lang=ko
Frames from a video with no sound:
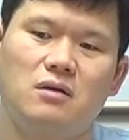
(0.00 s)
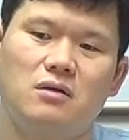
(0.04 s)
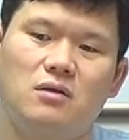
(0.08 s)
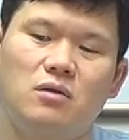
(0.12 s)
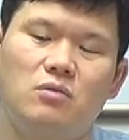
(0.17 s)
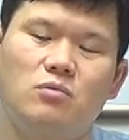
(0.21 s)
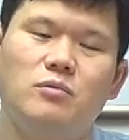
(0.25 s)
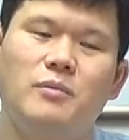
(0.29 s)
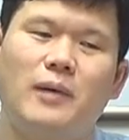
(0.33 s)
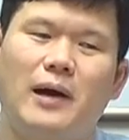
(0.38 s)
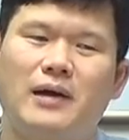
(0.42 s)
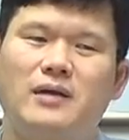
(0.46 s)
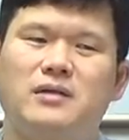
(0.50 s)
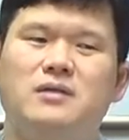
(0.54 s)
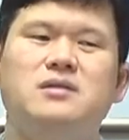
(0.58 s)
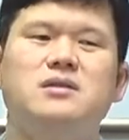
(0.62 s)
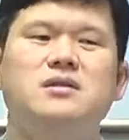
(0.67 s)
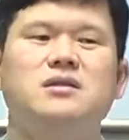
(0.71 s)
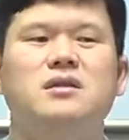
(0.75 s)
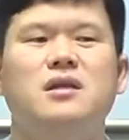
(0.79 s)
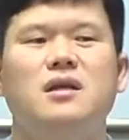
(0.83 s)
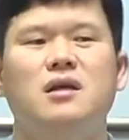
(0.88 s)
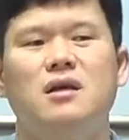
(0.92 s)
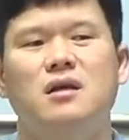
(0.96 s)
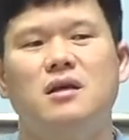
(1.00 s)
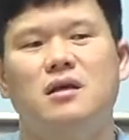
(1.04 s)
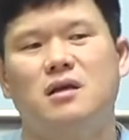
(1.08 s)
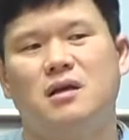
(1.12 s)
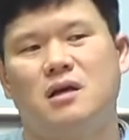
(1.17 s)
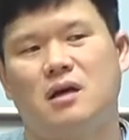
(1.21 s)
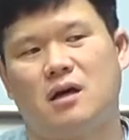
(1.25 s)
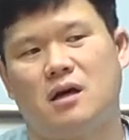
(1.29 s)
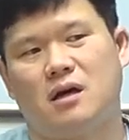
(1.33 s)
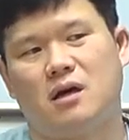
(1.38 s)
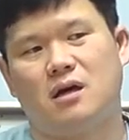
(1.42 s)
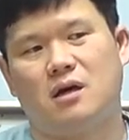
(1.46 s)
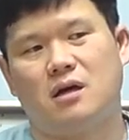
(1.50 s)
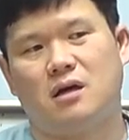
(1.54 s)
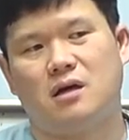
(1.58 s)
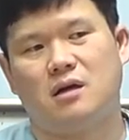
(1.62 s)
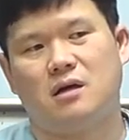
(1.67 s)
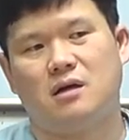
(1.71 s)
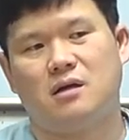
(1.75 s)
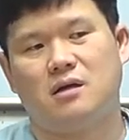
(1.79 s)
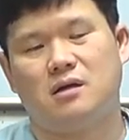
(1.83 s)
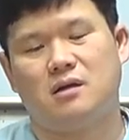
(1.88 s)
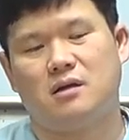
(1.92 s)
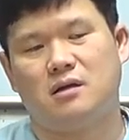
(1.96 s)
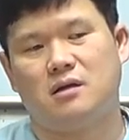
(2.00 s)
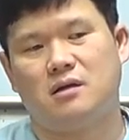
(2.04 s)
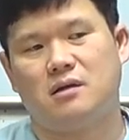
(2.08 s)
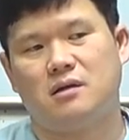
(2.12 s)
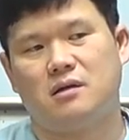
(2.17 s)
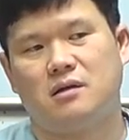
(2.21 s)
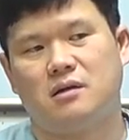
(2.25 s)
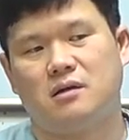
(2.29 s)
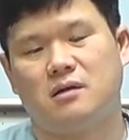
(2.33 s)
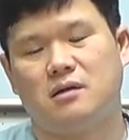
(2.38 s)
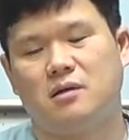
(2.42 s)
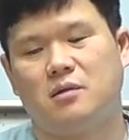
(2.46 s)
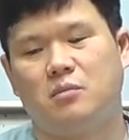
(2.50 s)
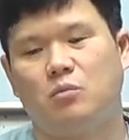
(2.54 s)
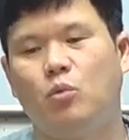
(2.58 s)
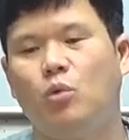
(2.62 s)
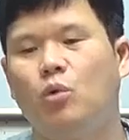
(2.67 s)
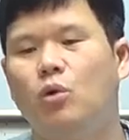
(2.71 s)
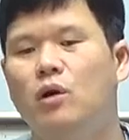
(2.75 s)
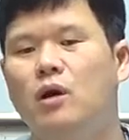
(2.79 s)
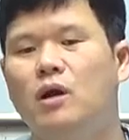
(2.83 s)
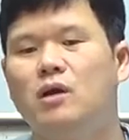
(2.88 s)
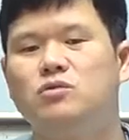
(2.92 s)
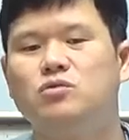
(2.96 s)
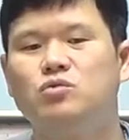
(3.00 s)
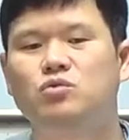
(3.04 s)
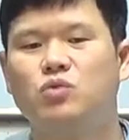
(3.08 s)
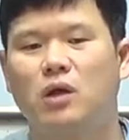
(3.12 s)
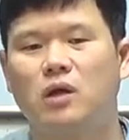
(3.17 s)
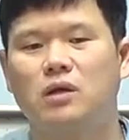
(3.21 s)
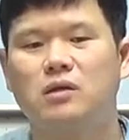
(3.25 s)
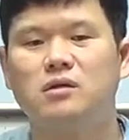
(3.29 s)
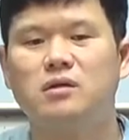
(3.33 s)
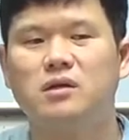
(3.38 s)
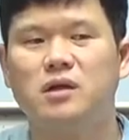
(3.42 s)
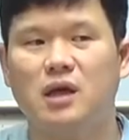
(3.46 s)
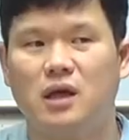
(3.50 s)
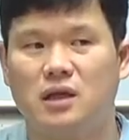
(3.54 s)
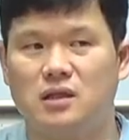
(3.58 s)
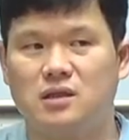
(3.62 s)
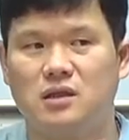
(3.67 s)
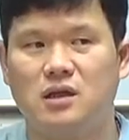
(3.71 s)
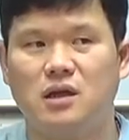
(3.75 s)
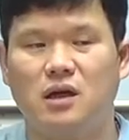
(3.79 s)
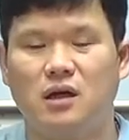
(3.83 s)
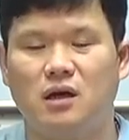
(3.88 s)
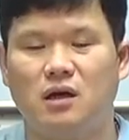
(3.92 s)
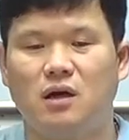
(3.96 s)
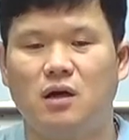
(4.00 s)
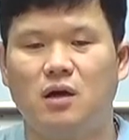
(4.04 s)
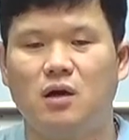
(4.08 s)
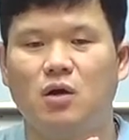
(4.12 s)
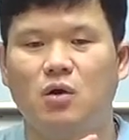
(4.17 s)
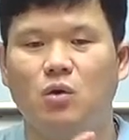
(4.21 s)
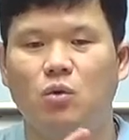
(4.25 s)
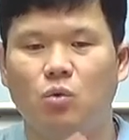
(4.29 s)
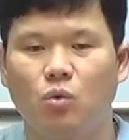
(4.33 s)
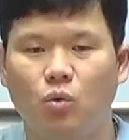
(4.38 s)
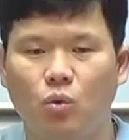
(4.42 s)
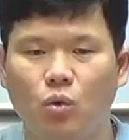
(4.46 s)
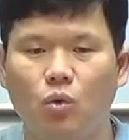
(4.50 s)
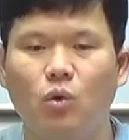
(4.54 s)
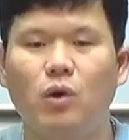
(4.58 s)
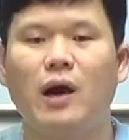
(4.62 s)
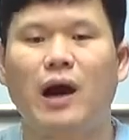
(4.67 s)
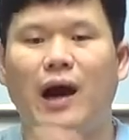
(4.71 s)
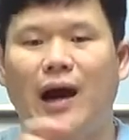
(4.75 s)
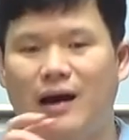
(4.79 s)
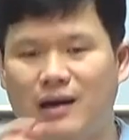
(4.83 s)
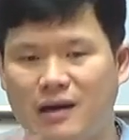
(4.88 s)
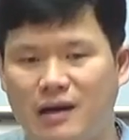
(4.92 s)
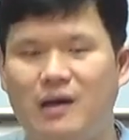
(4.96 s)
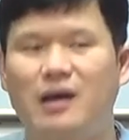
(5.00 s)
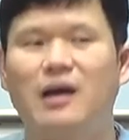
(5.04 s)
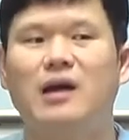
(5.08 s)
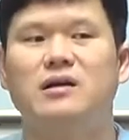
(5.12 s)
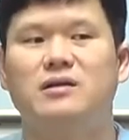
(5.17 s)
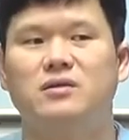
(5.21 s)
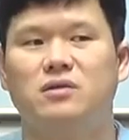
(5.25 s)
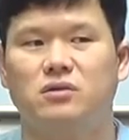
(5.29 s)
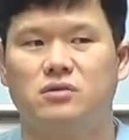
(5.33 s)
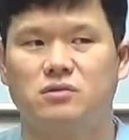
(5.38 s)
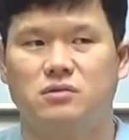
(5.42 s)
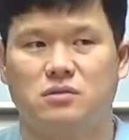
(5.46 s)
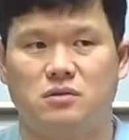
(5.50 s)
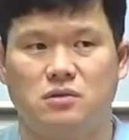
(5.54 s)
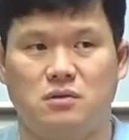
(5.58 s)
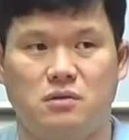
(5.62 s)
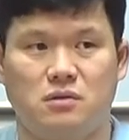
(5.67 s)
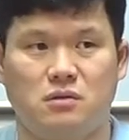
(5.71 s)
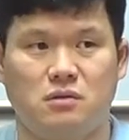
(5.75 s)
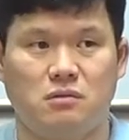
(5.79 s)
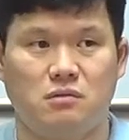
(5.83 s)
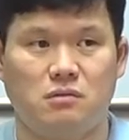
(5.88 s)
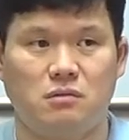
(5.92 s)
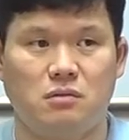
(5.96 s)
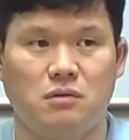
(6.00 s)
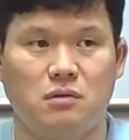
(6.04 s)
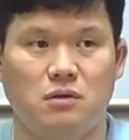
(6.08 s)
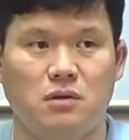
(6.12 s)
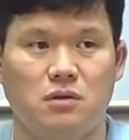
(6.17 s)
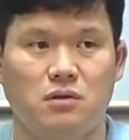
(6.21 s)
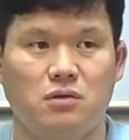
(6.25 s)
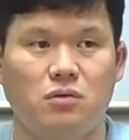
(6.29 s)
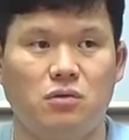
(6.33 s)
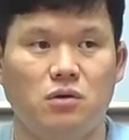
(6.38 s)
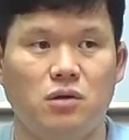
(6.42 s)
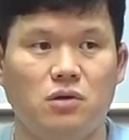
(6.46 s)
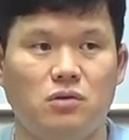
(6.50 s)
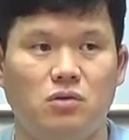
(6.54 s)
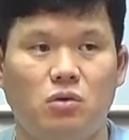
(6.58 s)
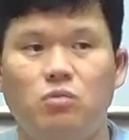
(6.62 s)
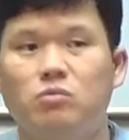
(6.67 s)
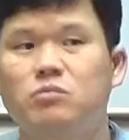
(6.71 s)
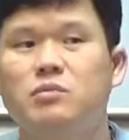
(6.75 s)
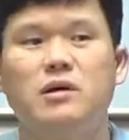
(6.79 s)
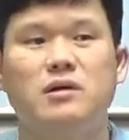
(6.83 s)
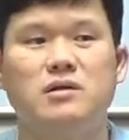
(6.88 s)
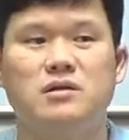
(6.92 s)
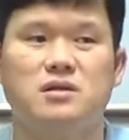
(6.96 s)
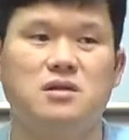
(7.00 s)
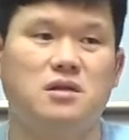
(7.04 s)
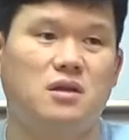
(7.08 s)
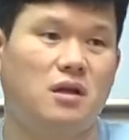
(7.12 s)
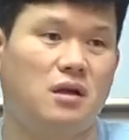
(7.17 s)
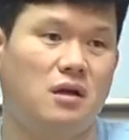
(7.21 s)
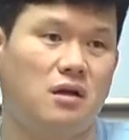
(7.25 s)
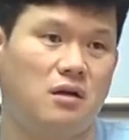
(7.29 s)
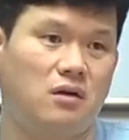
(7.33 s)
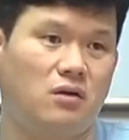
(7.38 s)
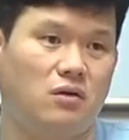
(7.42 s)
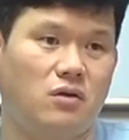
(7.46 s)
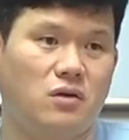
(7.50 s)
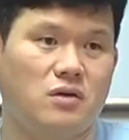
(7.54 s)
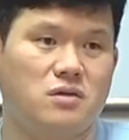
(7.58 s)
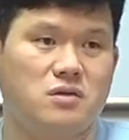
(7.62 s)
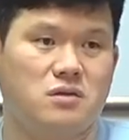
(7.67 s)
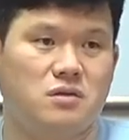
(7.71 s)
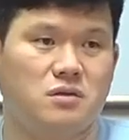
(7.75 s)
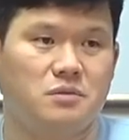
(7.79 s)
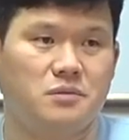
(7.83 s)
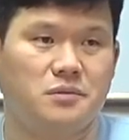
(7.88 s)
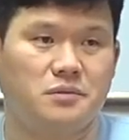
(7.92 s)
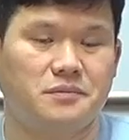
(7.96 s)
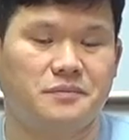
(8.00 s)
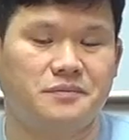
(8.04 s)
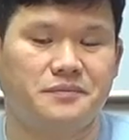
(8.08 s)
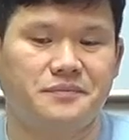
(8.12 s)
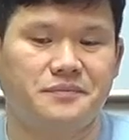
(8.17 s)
너무 많은 시대야. 몰라도 되는 게 아니라 꼭 알아야 하는 것들. 이런 게 너무 많은 시대라는 거야, 지금은.